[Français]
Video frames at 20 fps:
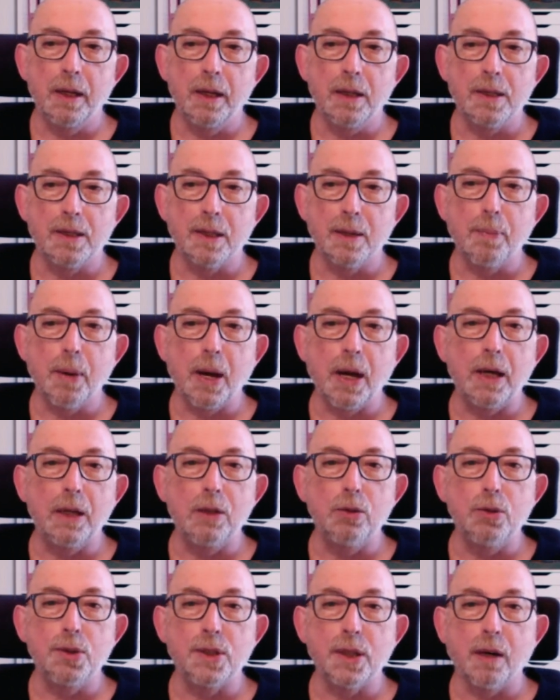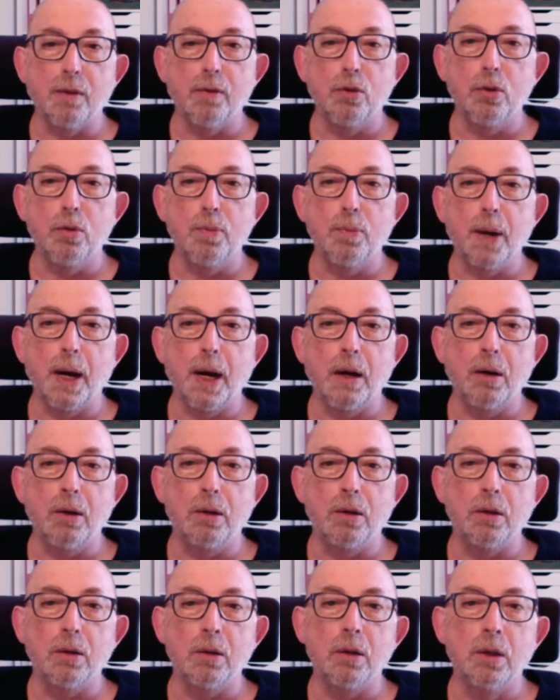séparée du cerveau
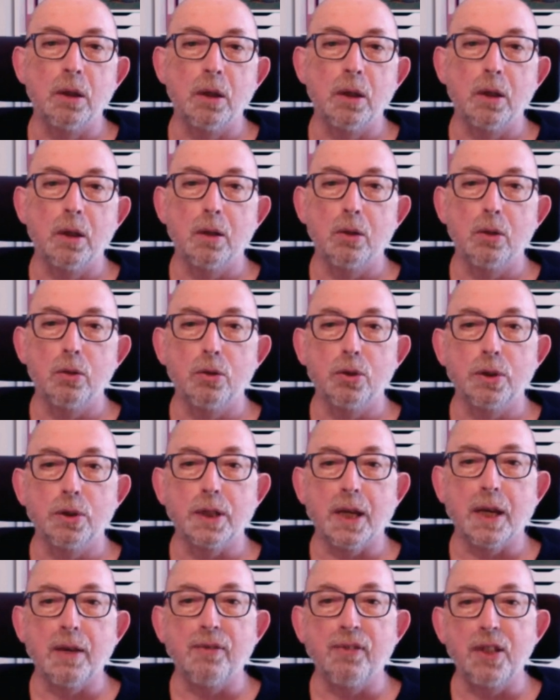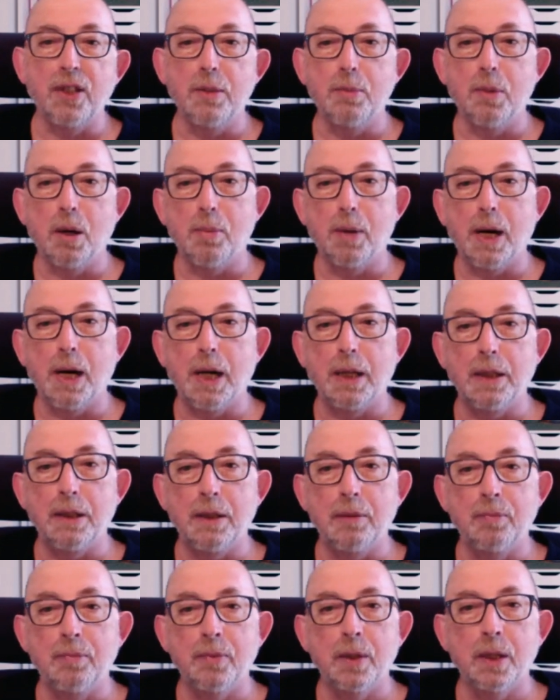par euh, une très fine
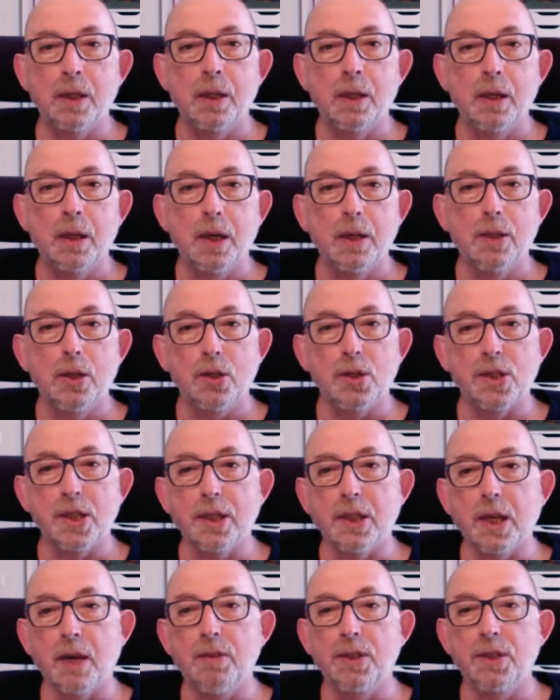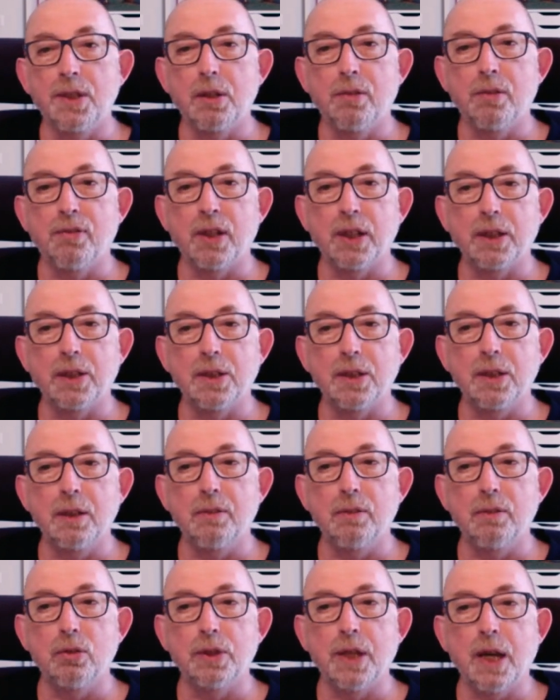membrane, et dans cette cavité
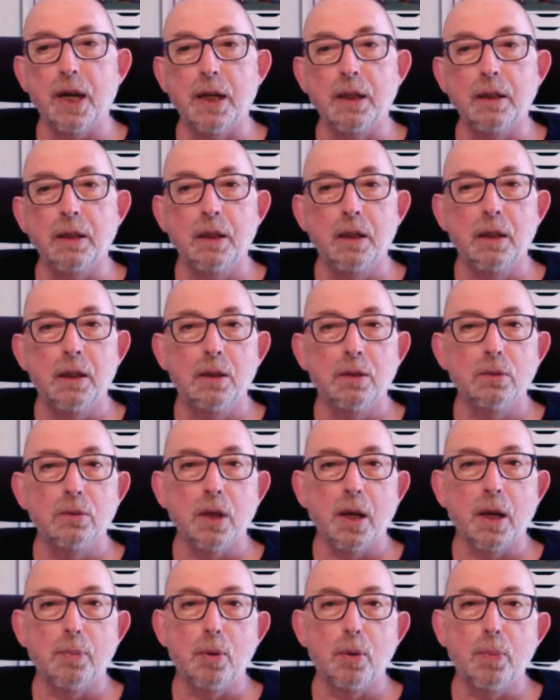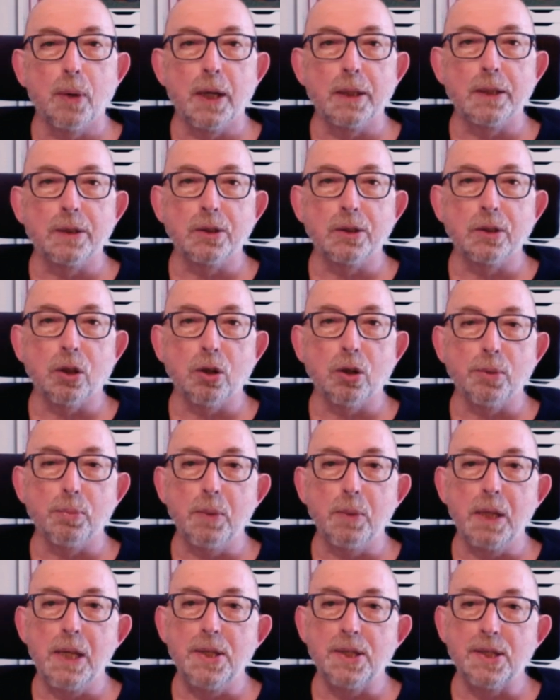olfactive, on a à peu près
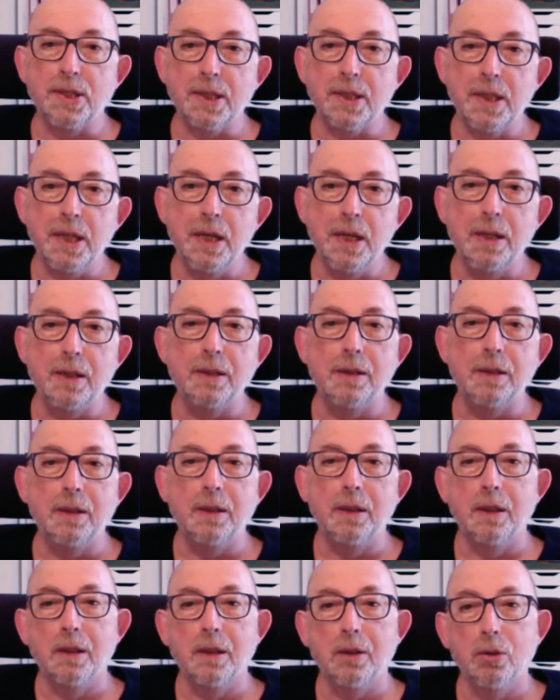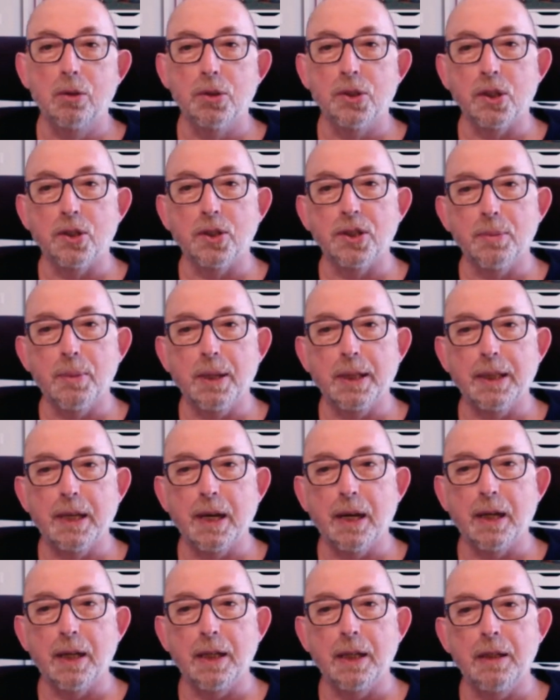30 000 cils au centimètre
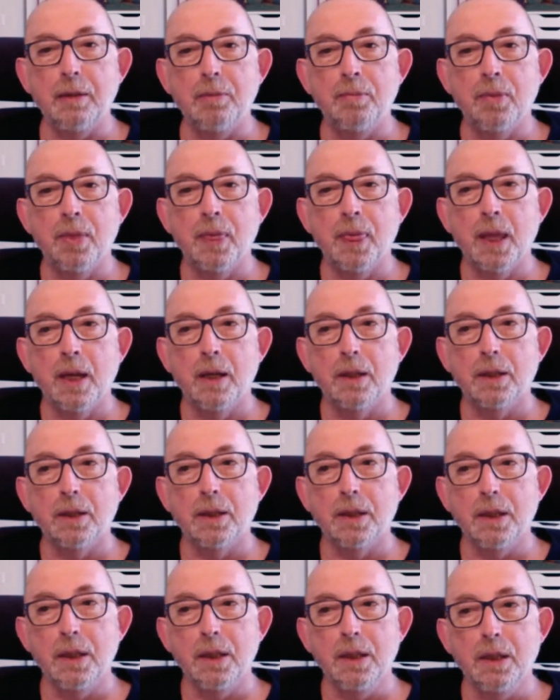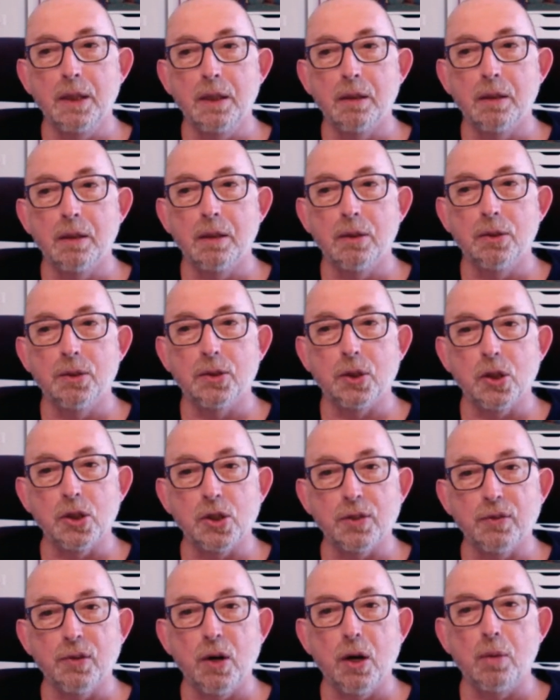carré, qui euh,
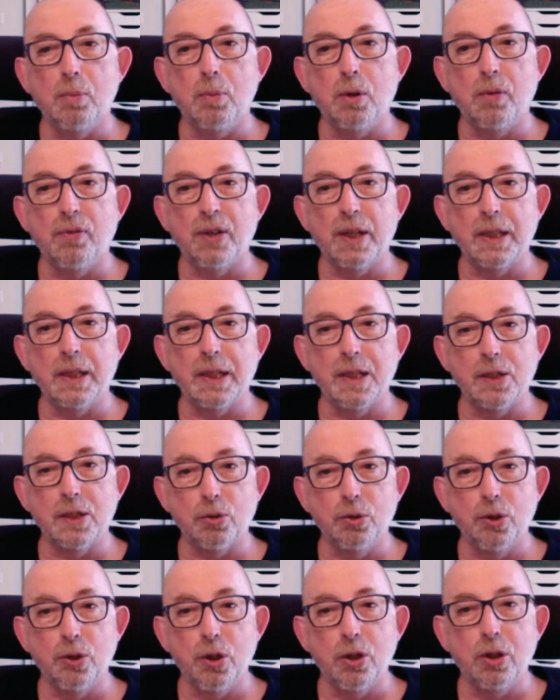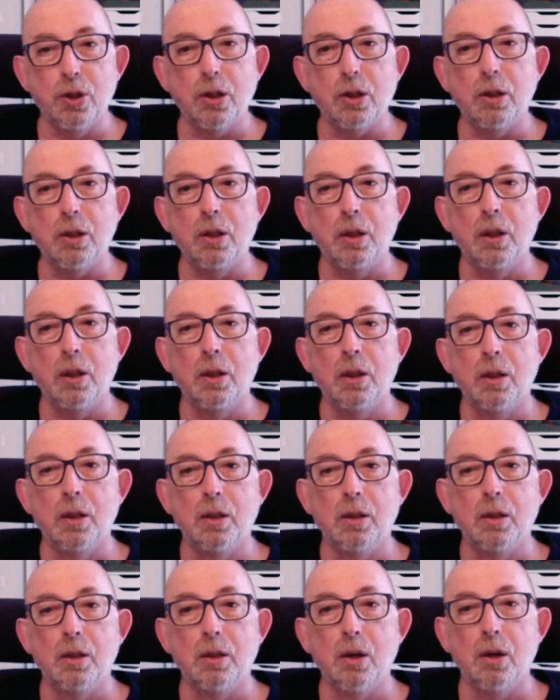transforme en fait les odeurs
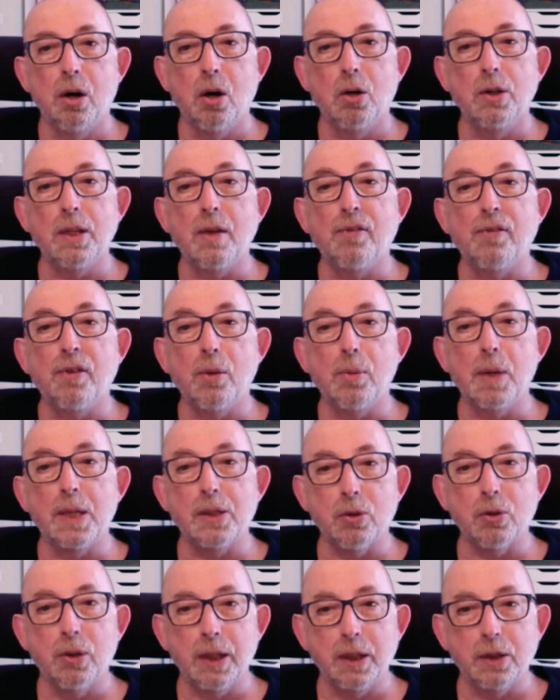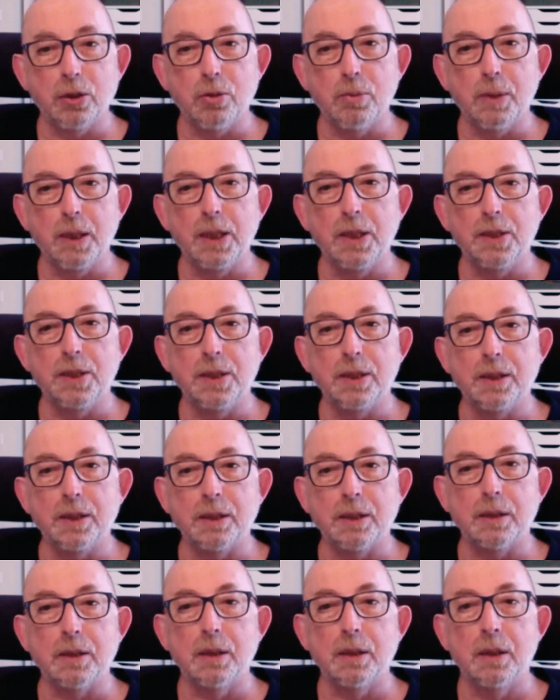euh, en informations
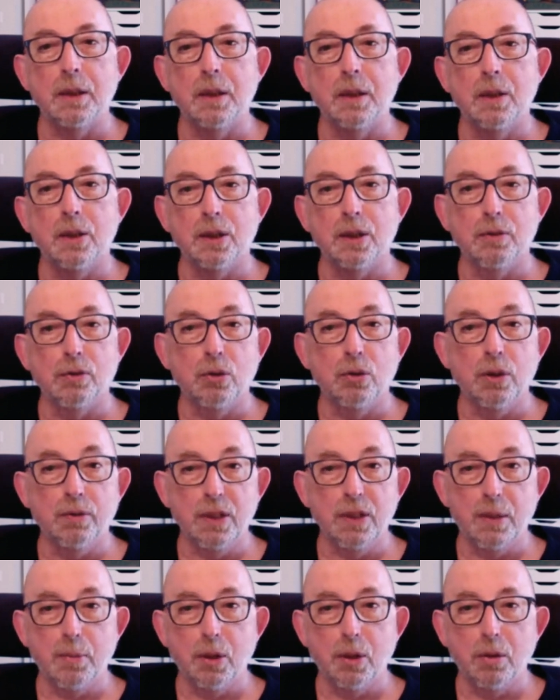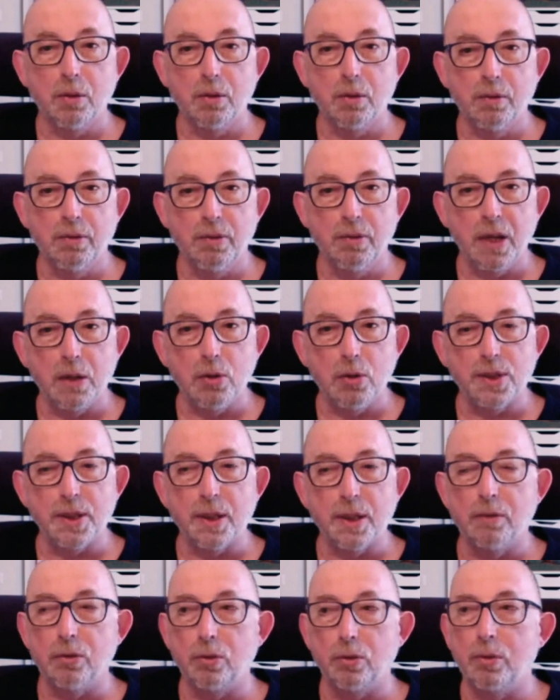électromagnétiques qui vont évidemment vers le
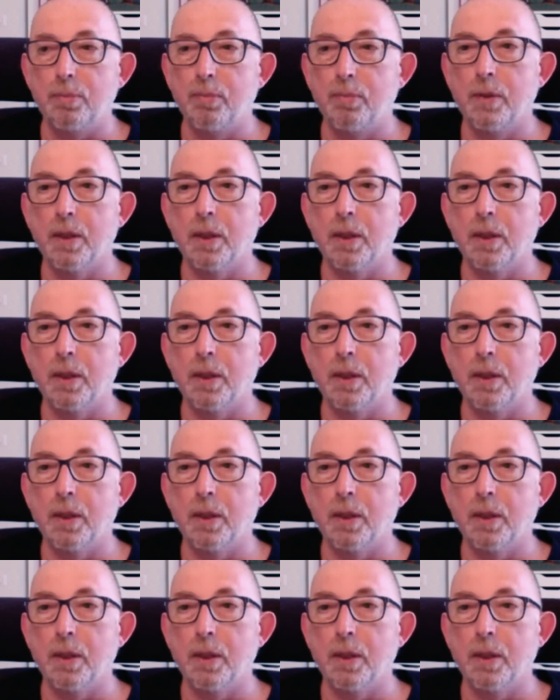cerveau.